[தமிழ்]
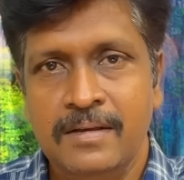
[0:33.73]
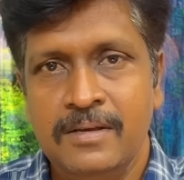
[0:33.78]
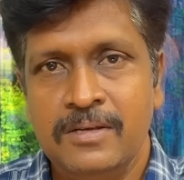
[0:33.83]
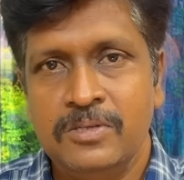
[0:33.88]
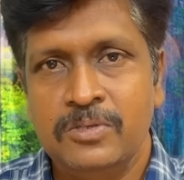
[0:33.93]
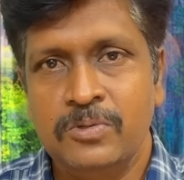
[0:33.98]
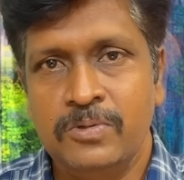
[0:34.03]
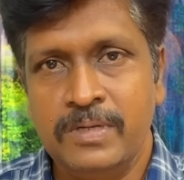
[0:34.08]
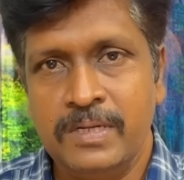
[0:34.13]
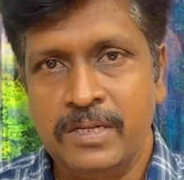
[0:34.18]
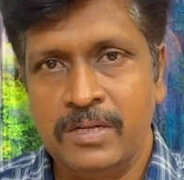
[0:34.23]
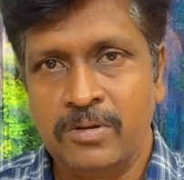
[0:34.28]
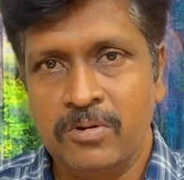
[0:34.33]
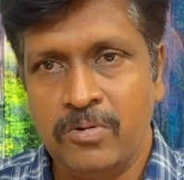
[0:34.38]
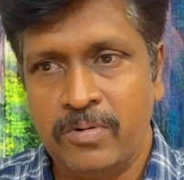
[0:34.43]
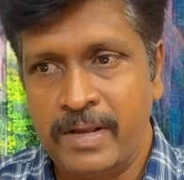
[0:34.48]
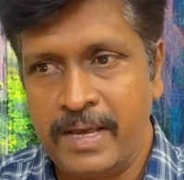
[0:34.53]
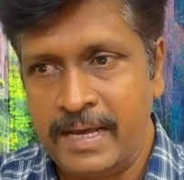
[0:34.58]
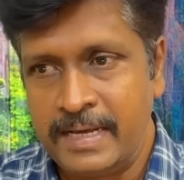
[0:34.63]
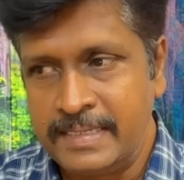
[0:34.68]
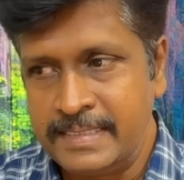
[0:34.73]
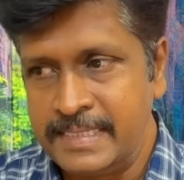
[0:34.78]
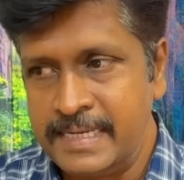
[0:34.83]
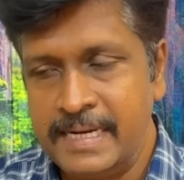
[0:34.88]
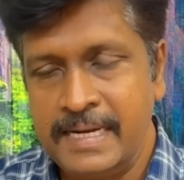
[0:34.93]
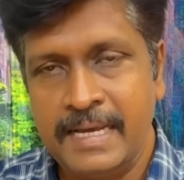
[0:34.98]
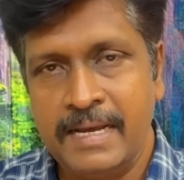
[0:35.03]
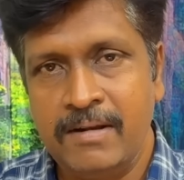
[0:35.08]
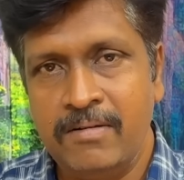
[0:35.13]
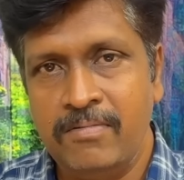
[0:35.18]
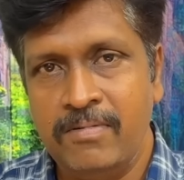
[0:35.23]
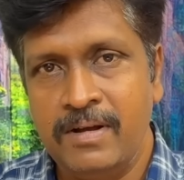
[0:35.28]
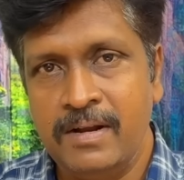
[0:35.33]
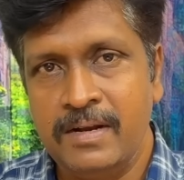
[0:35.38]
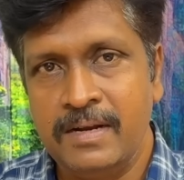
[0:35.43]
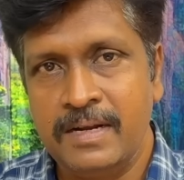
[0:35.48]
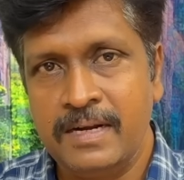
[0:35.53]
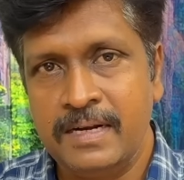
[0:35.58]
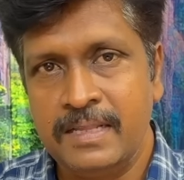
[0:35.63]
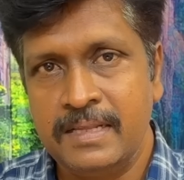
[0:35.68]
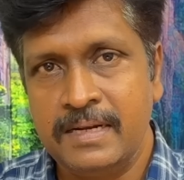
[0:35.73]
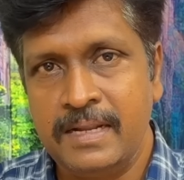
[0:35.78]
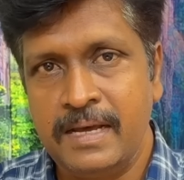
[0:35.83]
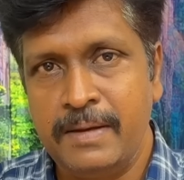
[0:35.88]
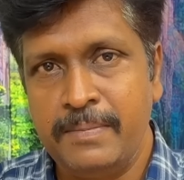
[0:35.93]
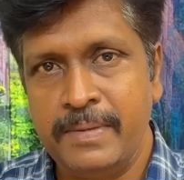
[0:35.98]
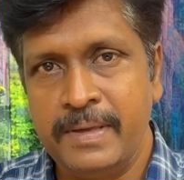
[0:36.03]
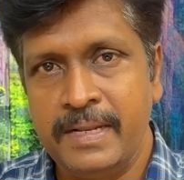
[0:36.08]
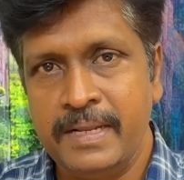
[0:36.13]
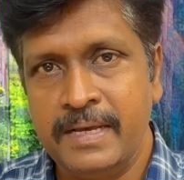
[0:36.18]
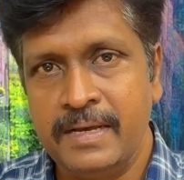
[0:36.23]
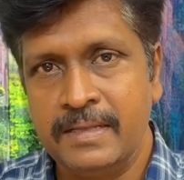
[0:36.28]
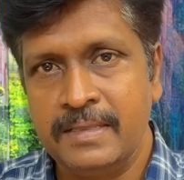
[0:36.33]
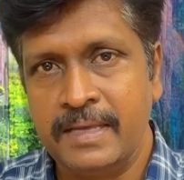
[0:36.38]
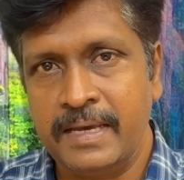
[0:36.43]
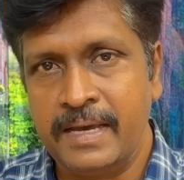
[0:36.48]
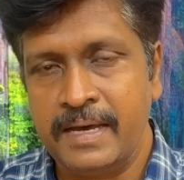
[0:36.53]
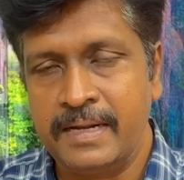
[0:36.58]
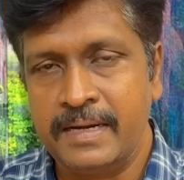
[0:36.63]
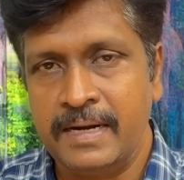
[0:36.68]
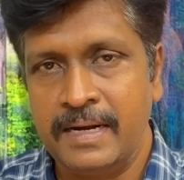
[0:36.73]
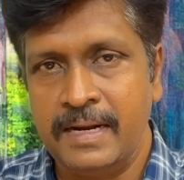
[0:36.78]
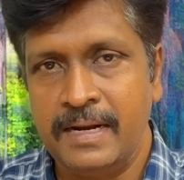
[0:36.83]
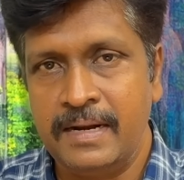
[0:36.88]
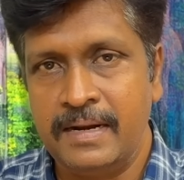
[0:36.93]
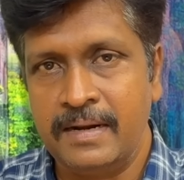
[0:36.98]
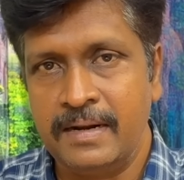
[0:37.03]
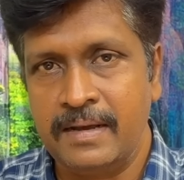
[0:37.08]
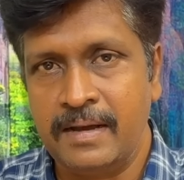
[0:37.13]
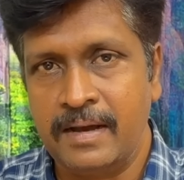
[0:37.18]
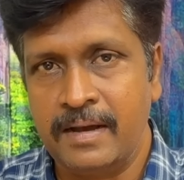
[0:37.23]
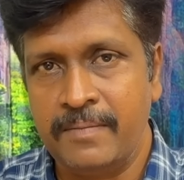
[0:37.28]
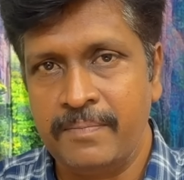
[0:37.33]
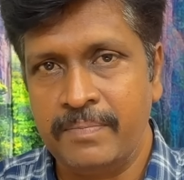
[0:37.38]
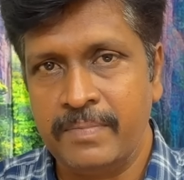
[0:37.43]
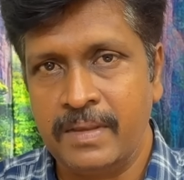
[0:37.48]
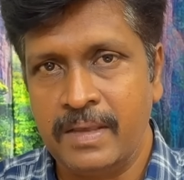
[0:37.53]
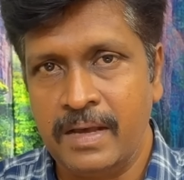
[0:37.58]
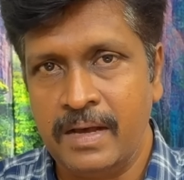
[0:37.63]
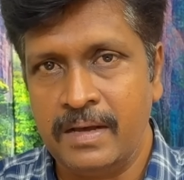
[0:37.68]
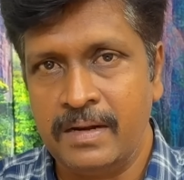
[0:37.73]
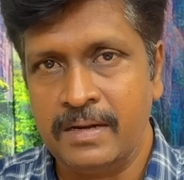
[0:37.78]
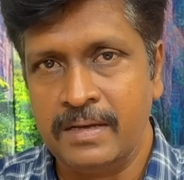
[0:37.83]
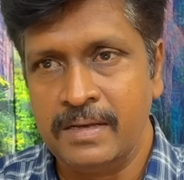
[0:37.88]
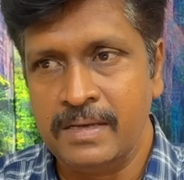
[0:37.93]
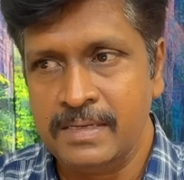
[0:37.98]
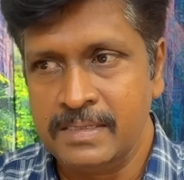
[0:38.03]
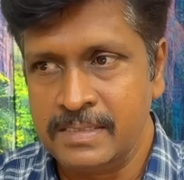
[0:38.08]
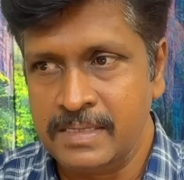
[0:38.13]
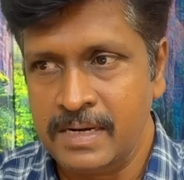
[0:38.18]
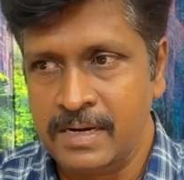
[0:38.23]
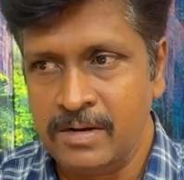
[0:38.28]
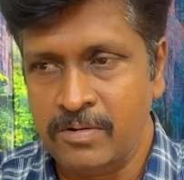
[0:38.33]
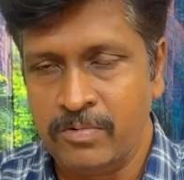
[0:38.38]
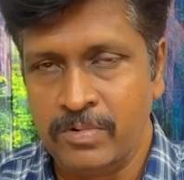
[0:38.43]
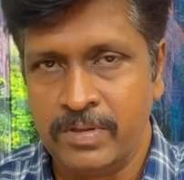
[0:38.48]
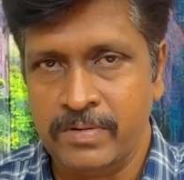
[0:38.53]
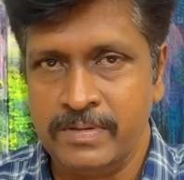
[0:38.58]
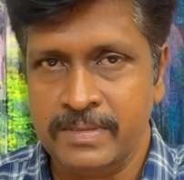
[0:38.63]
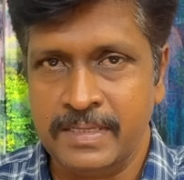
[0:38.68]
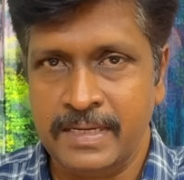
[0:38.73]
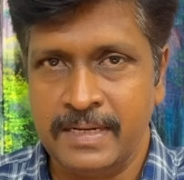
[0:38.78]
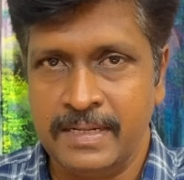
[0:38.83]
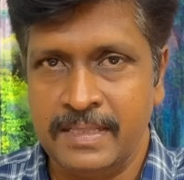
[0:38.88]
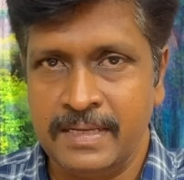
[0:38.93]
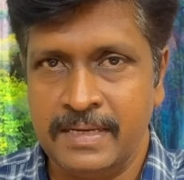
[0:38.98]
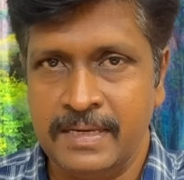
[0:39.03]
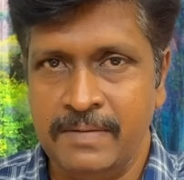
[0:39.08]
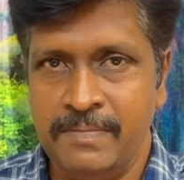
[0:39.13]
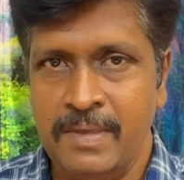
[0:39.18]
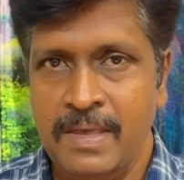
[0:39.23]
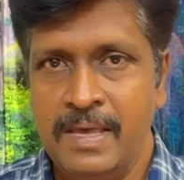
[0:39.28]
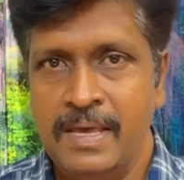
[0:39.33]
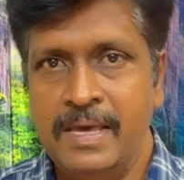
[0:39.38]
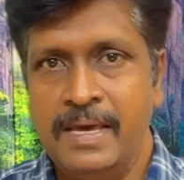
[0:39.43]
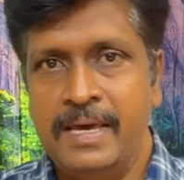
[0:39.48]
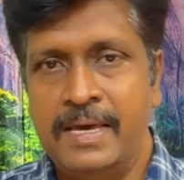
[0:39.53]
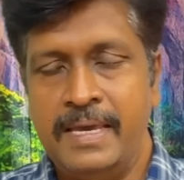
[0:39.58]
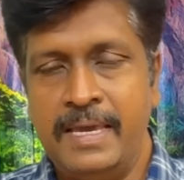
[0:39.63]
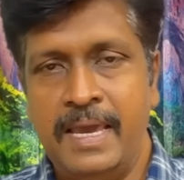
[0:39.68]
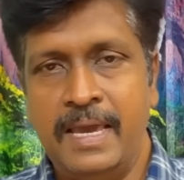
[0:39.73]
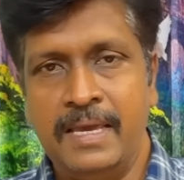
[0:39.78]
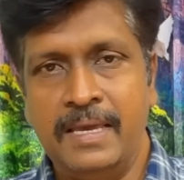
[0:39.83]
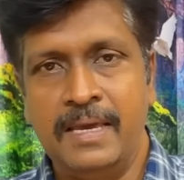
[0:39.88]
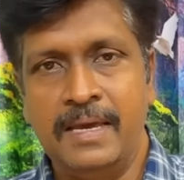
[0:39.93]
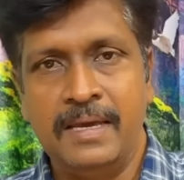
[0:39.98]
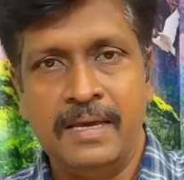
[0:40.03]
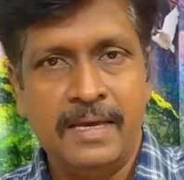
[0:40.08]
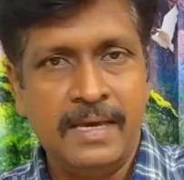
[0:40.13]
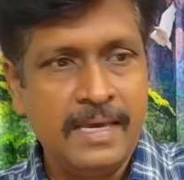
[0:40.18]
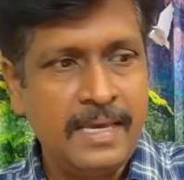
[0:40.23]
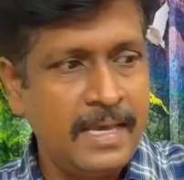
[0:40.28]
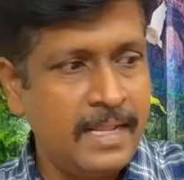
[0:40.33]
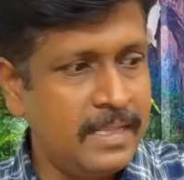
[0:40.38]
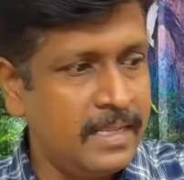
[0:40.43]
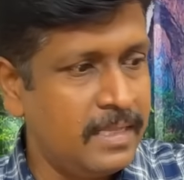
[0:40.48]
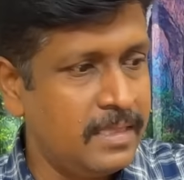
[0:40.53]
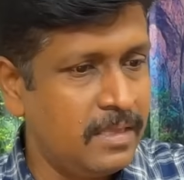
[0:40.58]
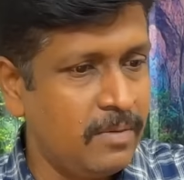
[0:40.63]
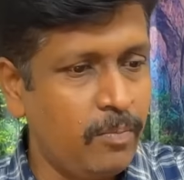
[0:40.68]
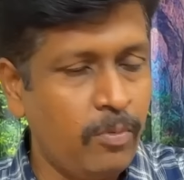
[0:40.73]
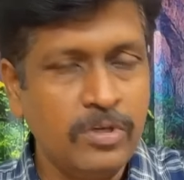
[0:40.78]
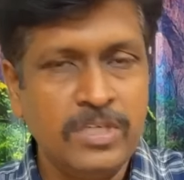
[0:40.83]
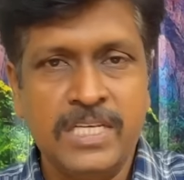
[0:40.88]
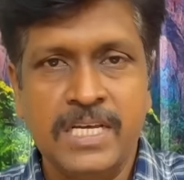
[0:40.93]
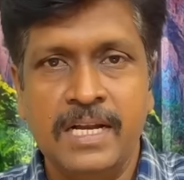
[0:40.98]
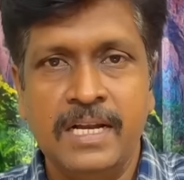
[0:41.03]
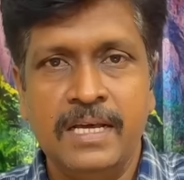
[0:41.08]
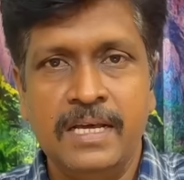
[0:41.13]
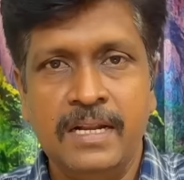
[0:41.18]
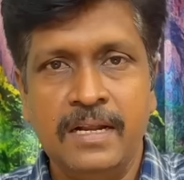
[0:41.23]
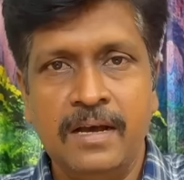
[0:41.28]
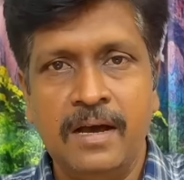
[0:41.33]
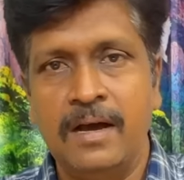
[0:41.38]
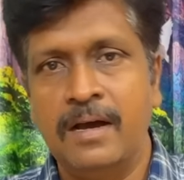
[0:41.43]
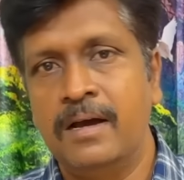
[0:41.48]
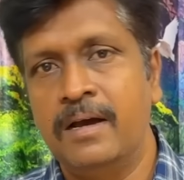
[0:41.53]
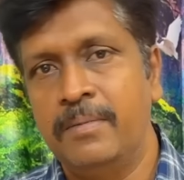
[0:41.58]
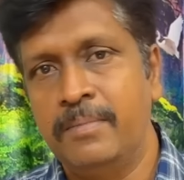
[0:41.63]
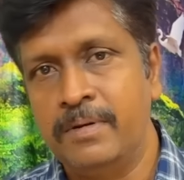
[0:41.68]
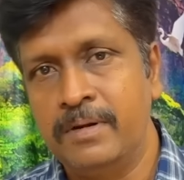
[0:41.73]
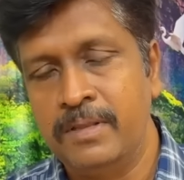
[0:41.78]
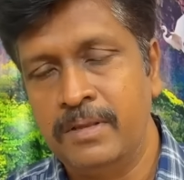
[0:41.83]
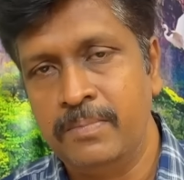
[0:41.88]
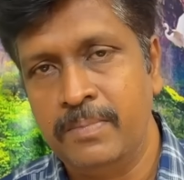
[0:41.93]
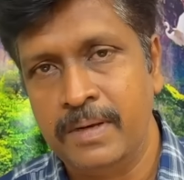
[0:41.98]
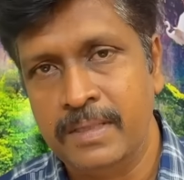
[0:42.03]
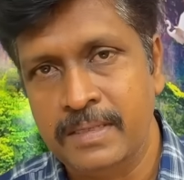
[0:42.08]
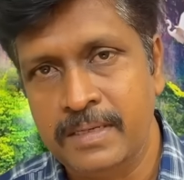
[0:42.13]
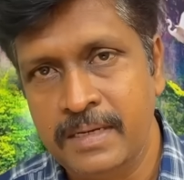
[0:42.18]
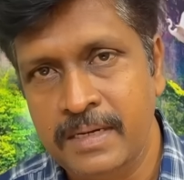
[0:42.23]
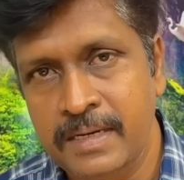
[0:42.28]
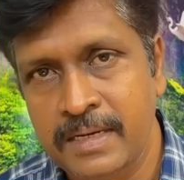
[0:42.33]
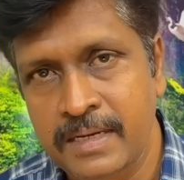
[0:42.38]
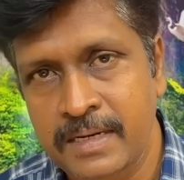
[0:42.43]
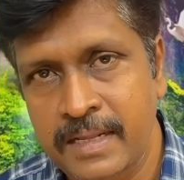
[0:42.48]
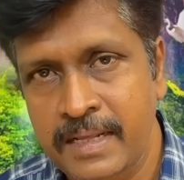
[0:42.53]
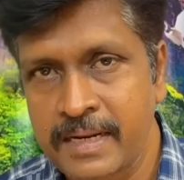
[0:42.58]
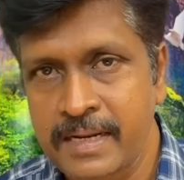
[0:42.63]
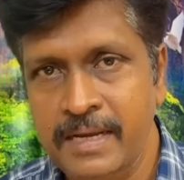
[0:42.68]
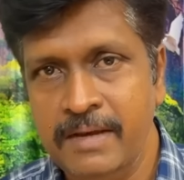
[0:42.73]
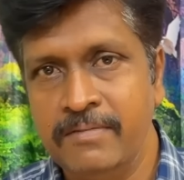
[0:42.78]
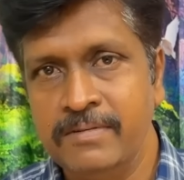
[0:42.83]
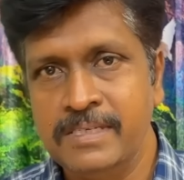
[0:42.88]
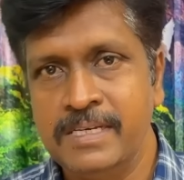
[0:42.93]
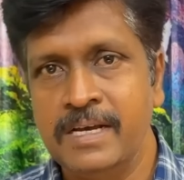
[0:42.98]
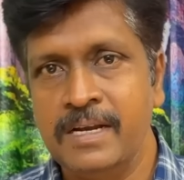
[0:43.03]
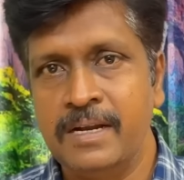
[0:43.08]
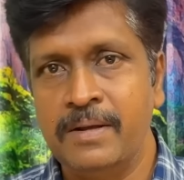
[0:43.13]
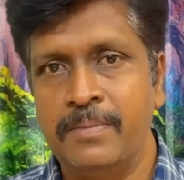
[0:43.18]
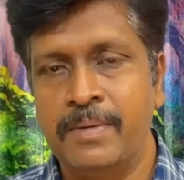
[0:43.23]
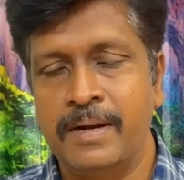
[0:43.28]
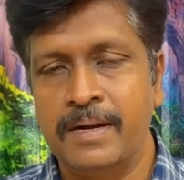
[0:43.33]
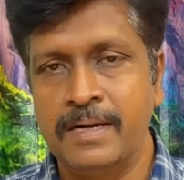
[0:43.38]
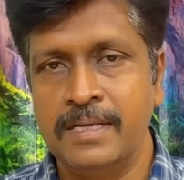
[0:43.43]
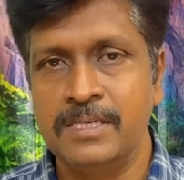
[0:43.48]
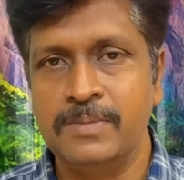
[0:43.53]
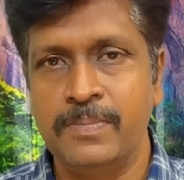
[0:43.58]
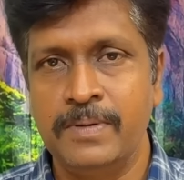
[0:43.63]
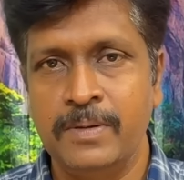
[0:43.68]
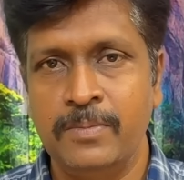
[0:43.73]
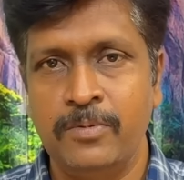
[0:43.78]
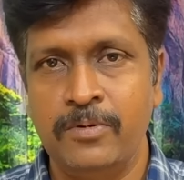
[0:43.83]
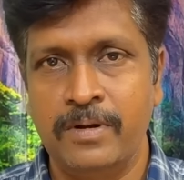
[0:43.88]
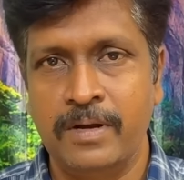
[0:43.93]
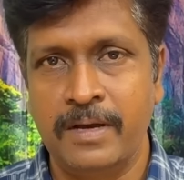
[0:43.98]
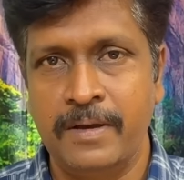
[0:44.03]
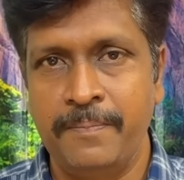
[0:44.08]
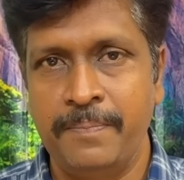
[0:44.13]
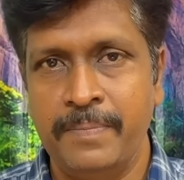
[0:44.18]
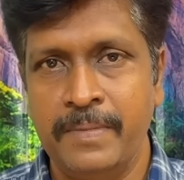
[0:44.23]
சுற்றி இருக்கக்கூடிய அரசியல் நிகழ்வுகள் கிட்டத்தட்ட அமெரிக்கா தயார் நிலையில் இருக்காங்க யாருக்கு இஸ்ரேலுக்கு உதவி செய்கிறதுக்கு எங்கெங்கே எந்தெந்த பொசிஷனில் இருக்காங்க அப்படின்னு பார்த்துட்டு இன்றைக்கி நிறைய விஷயங்கள் நம்ம அனலைஸ் பண்ண போகிறோங்க